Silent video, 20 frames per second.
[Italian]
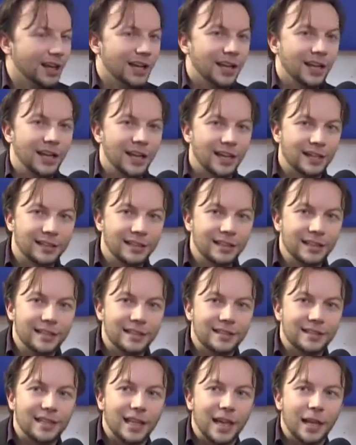
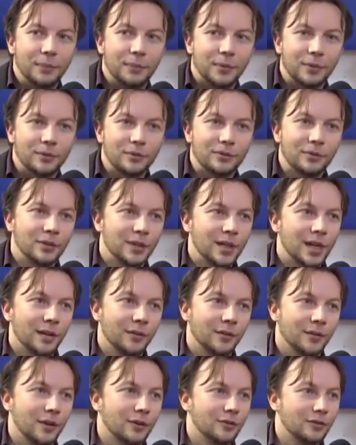l'artista e il produttore
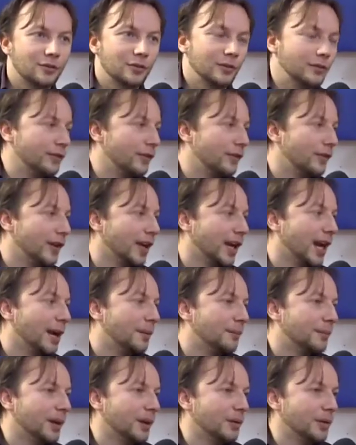lavorano sul
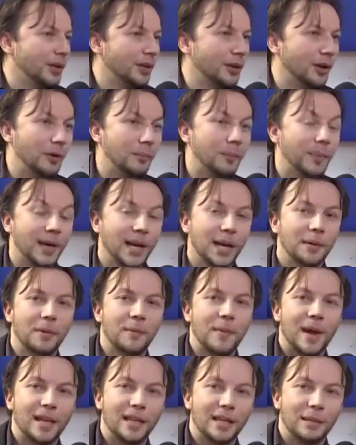fonogramma, quindi noi non
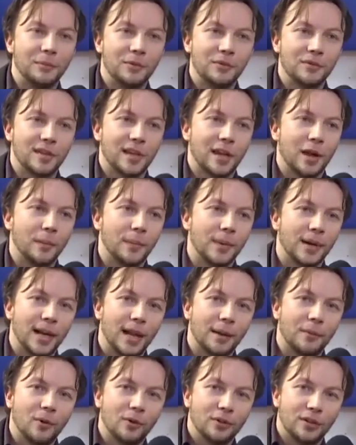parliamo mai di musica, o
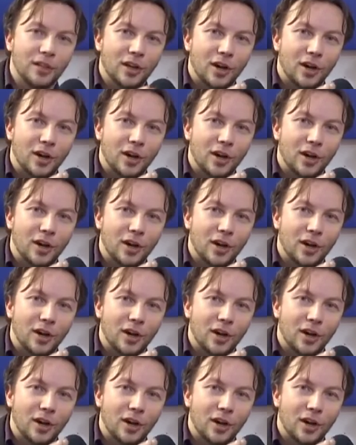parliamo o di